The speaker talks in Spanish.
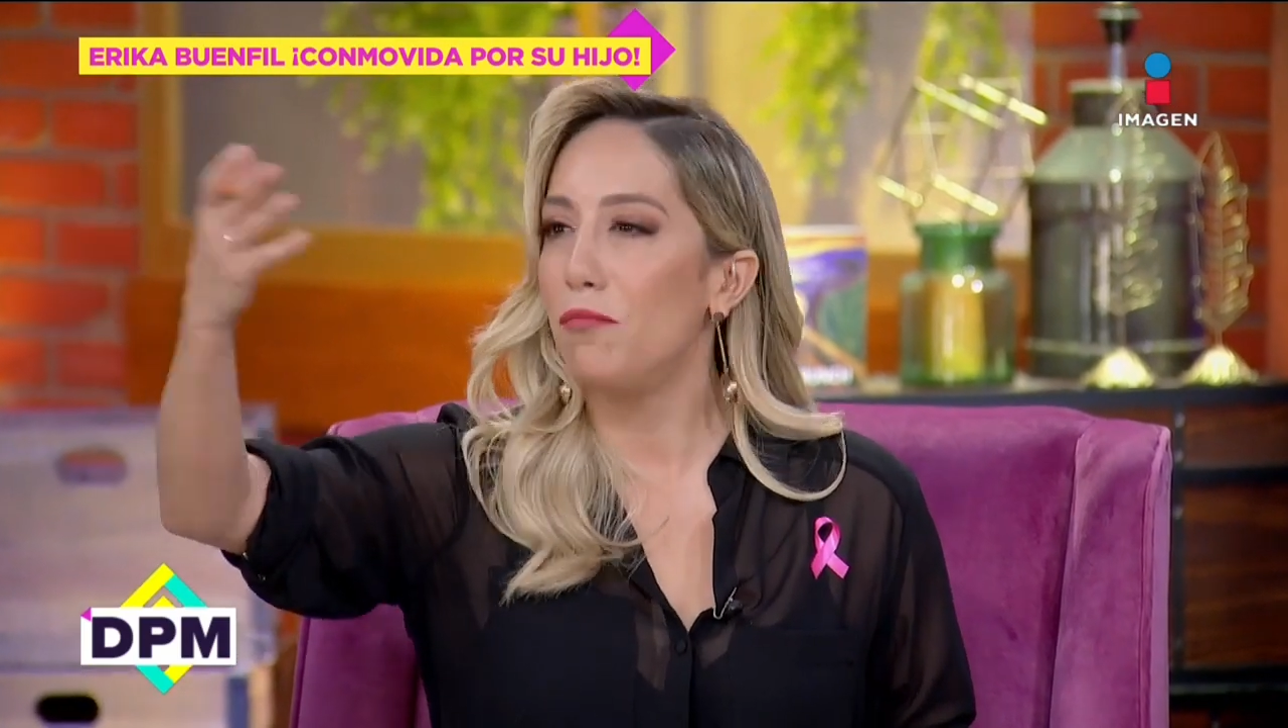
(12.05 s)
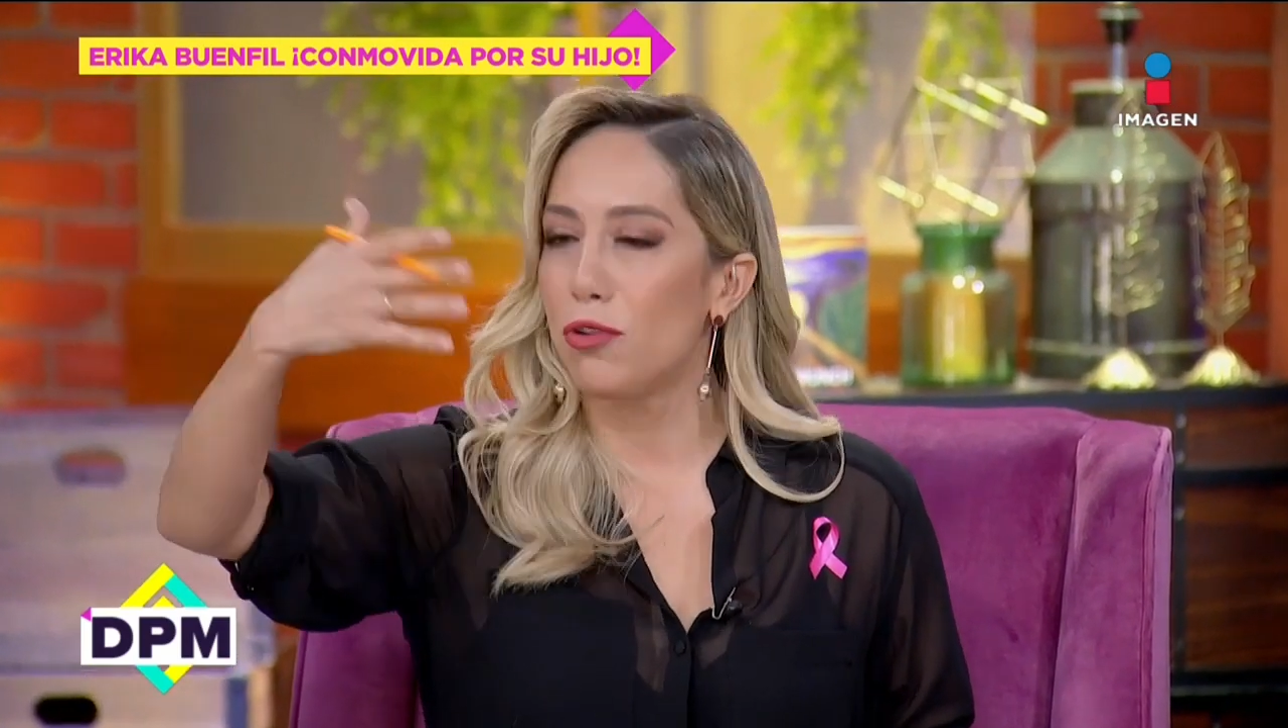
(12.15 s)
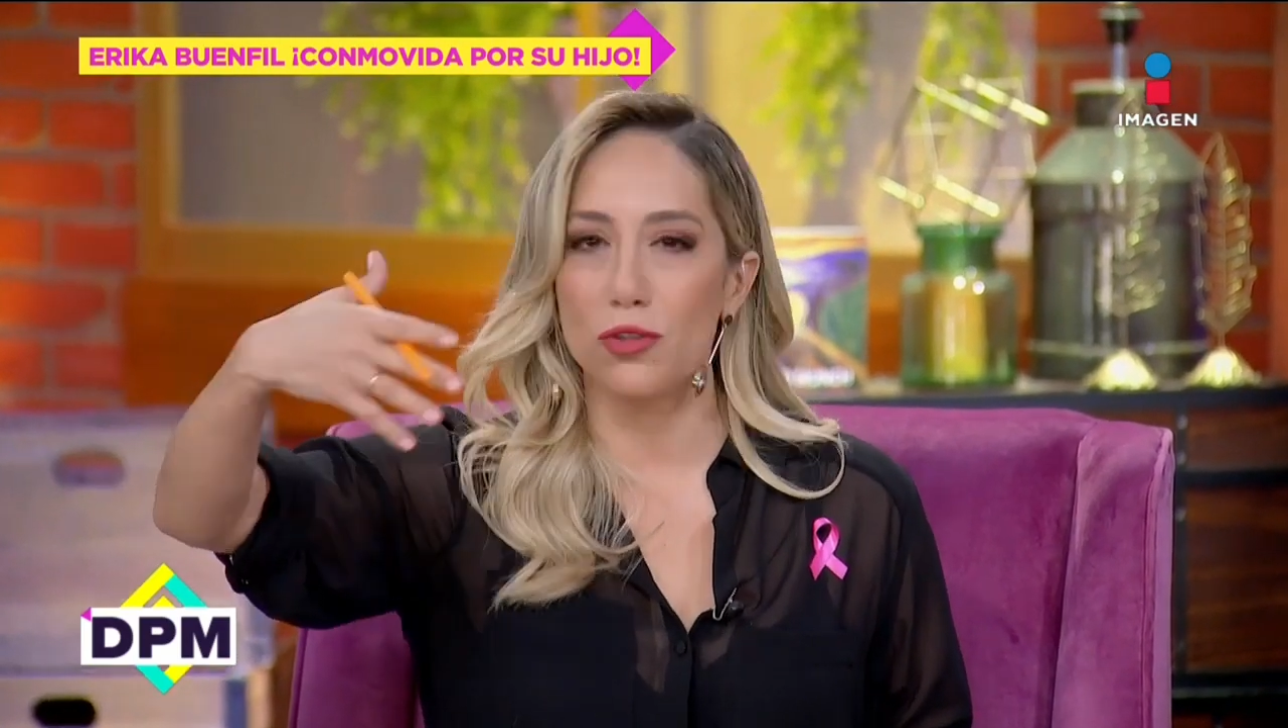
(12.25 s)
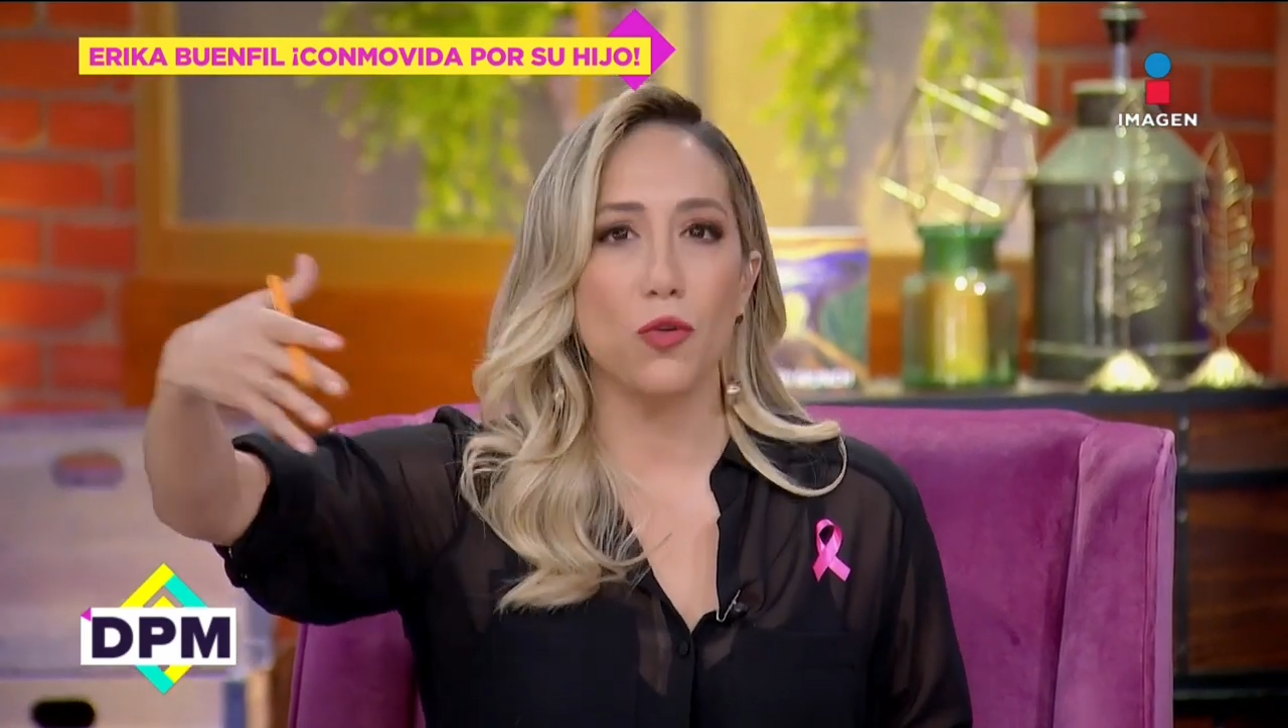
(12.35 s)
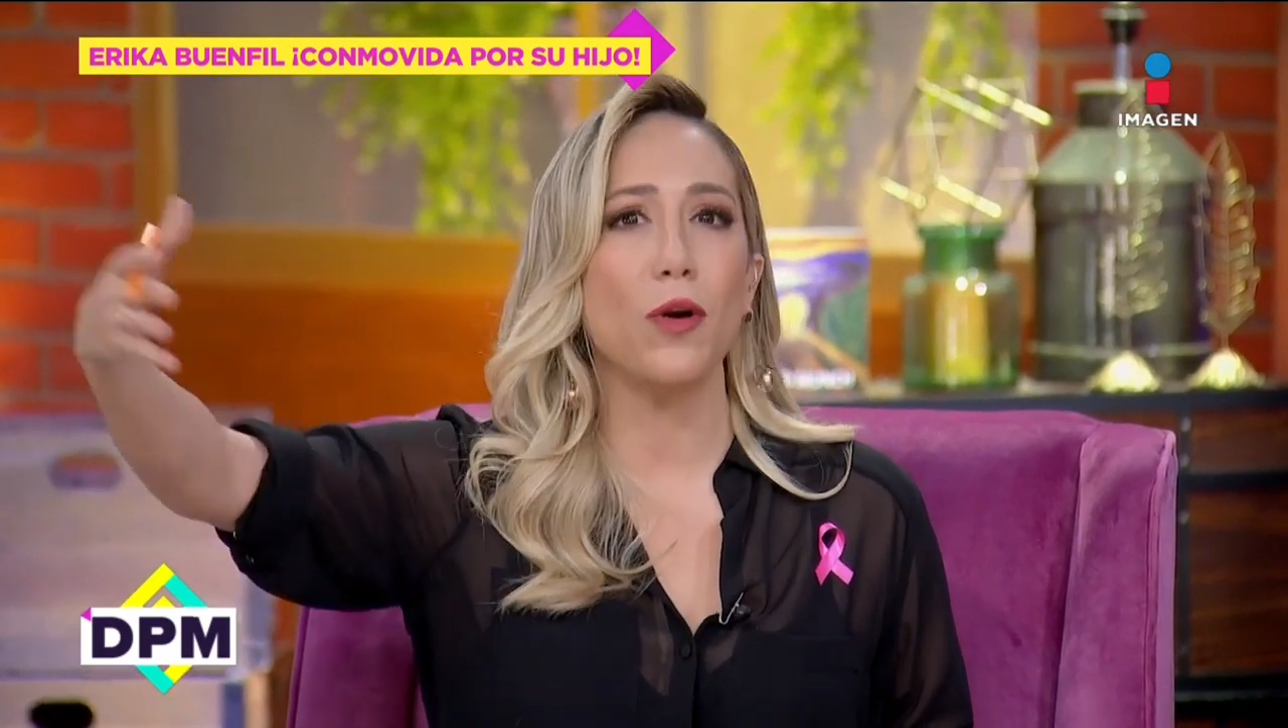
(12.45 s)

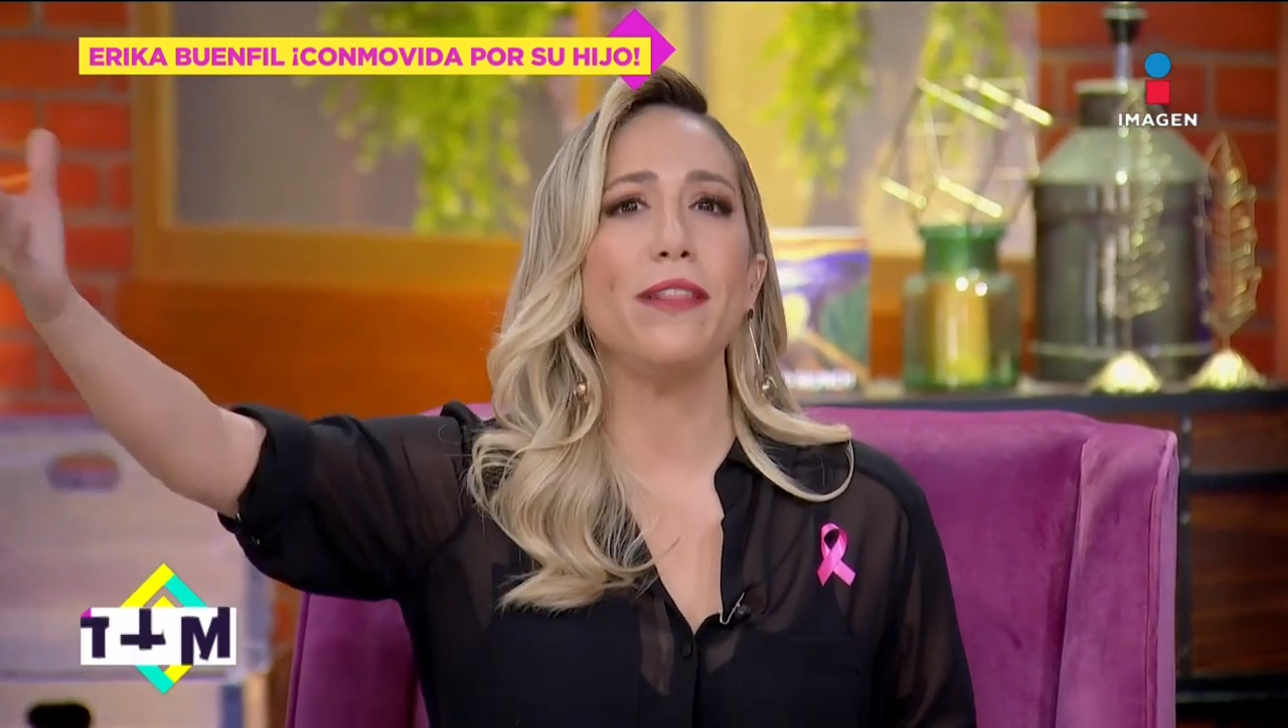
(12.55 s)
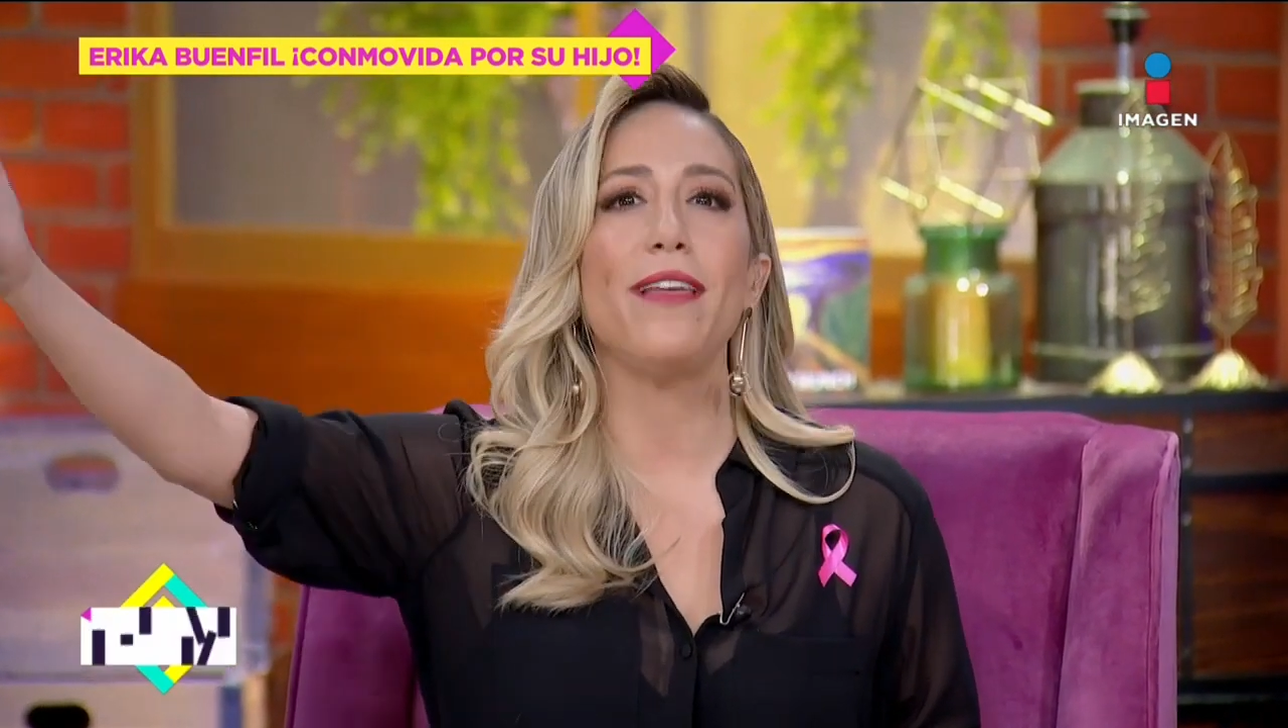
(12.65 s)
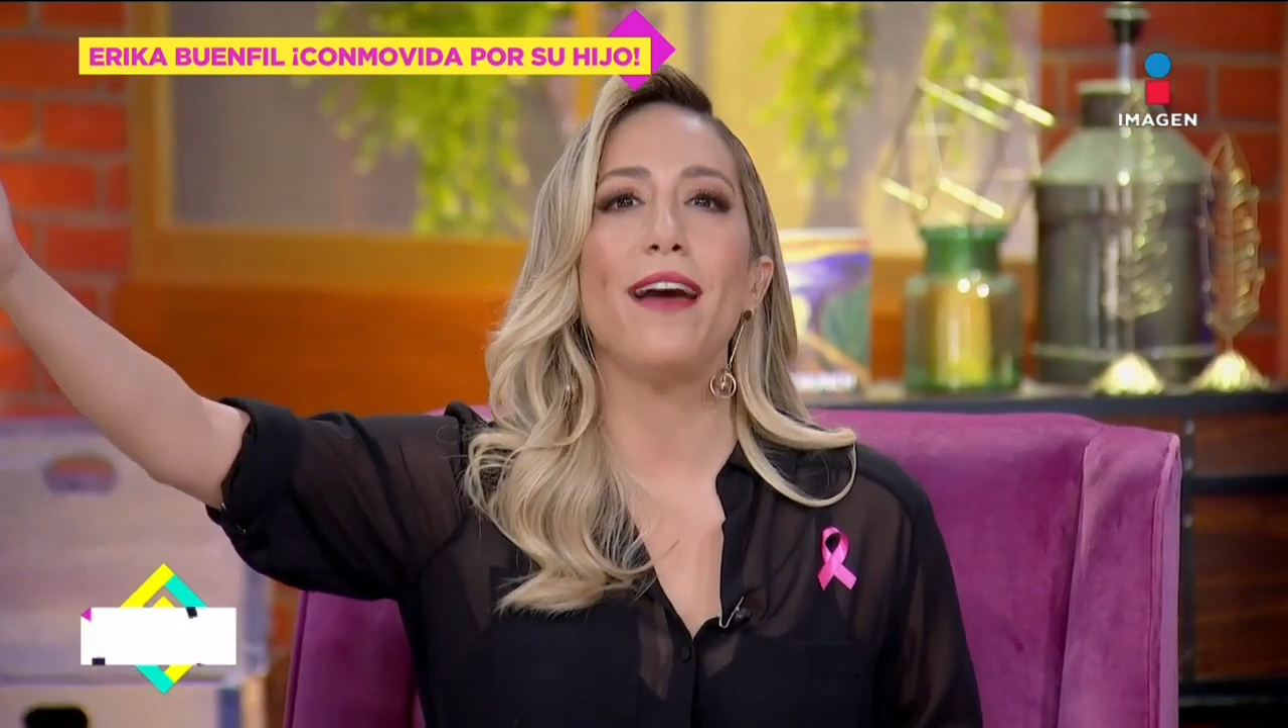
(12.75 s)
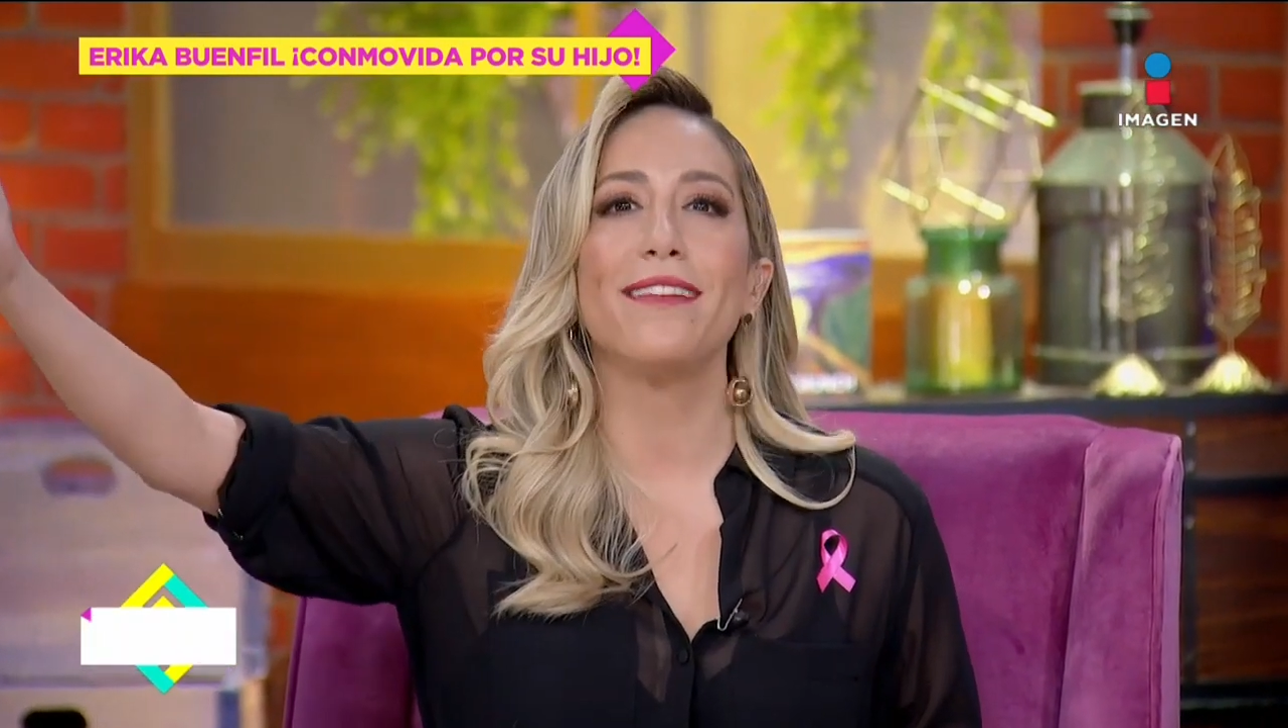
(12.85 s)
por su cuenta?